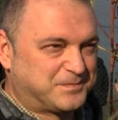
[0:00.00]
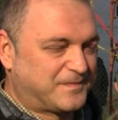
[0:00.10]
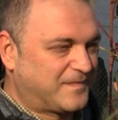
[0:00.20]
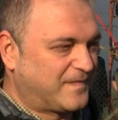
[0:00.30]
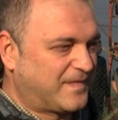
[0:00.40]

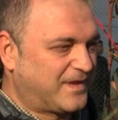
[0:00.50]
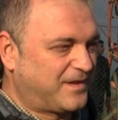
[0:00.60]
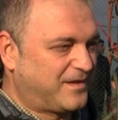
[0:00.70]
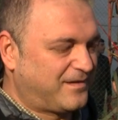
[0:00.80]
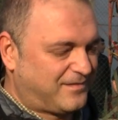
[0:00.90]
eh,
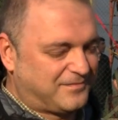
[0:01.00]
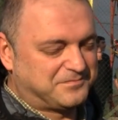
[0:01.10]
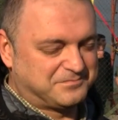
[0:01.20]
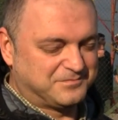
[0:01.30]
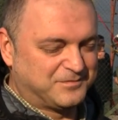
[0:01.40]

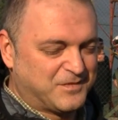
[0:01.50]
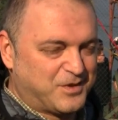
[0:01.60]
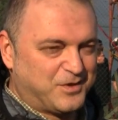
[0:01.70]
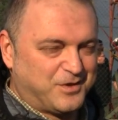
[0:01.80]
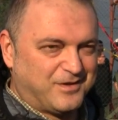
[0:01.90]
risultato
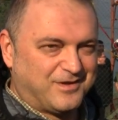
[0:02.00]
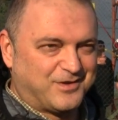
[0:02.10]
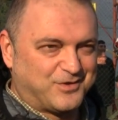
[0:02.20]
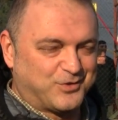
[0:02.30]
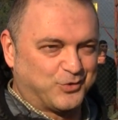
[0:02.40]
alla
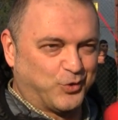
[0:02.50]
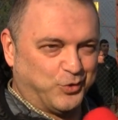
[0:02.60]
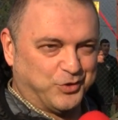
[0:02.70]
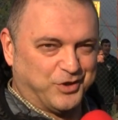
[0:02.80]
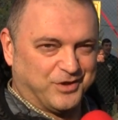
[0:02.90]
grande.
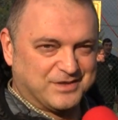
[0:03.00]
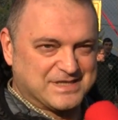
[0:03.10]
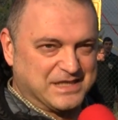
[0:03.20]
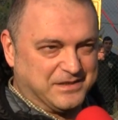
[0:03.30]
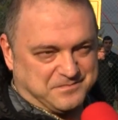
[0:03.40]
Rotondo,
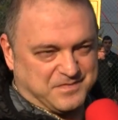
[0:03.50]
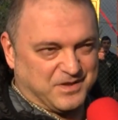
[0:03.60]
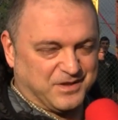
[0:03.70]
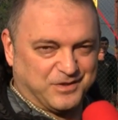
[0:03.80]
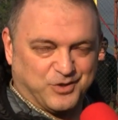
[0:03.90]
sì, eh,